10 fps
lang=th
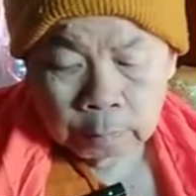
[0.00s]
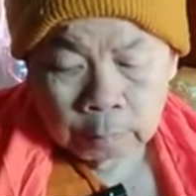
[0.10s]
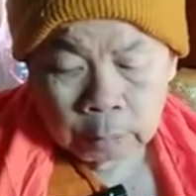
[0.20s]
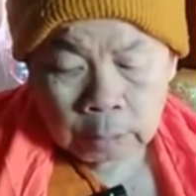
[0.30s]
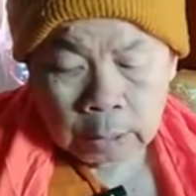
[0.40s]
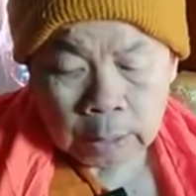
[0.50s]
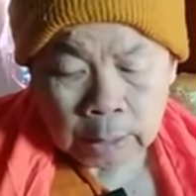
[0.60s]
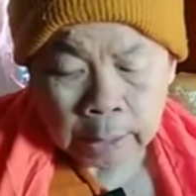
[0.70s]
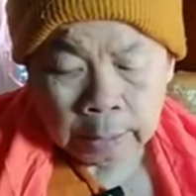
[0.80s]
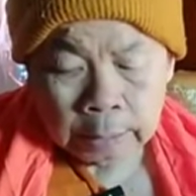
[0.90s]
เมื่อ
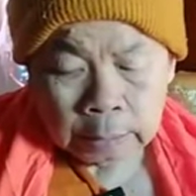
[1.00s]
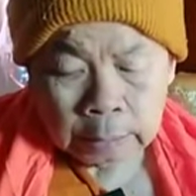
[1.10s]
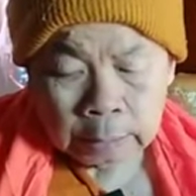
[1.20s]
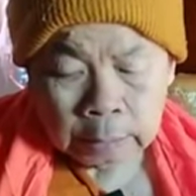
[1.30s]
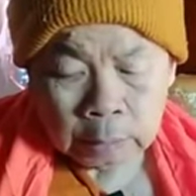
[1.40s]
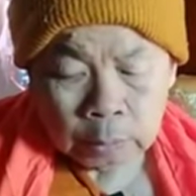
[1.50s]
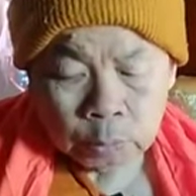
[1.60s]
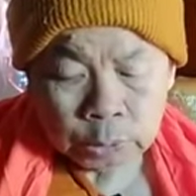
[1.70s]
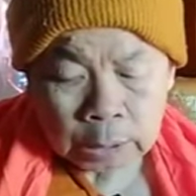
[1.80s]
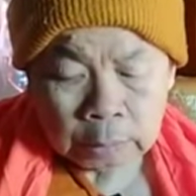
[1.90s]
หายใจเข้า
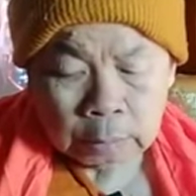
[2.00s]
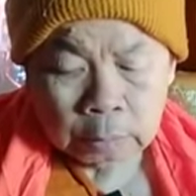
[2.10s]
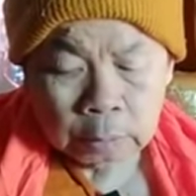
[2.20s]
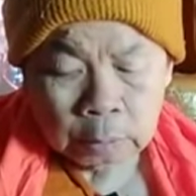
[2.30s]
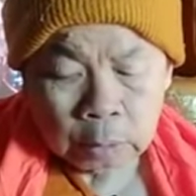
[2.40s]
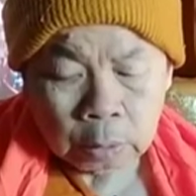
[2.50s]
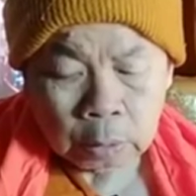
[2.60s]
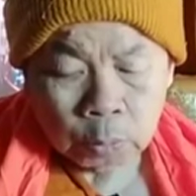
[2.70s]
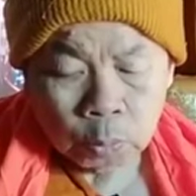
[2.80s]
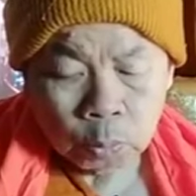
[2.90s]
สั้น ก็
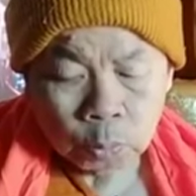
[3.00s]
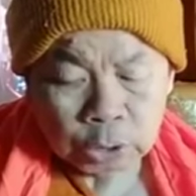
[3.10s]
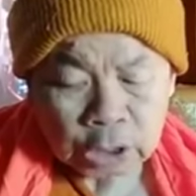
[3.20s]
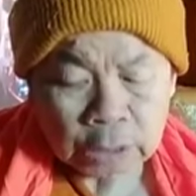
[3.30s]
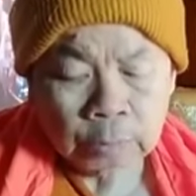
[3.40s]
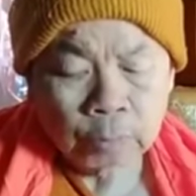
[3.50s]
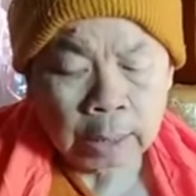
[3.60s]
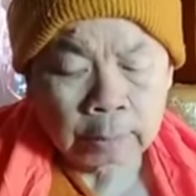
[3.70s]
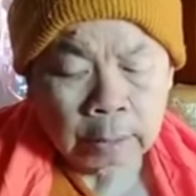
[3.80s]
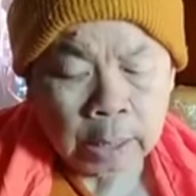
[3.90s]
รู้ชัดว่า
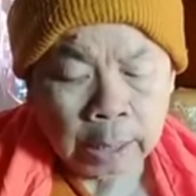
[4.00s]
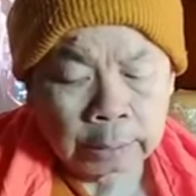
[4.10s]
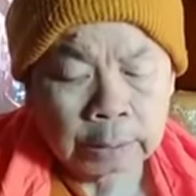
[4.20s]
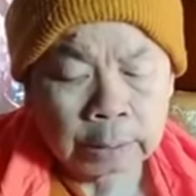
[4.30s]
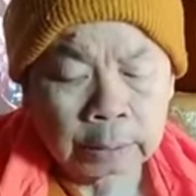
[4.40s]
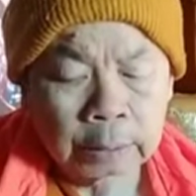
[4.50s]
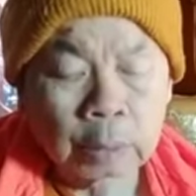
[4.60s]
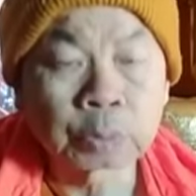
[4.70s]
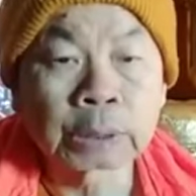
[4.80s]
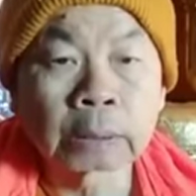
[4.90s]
หายใจเข้า
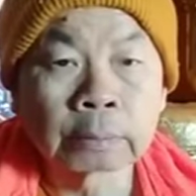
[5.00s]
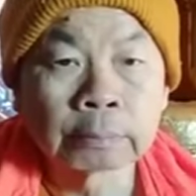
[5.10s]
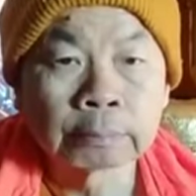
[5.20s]
สั้น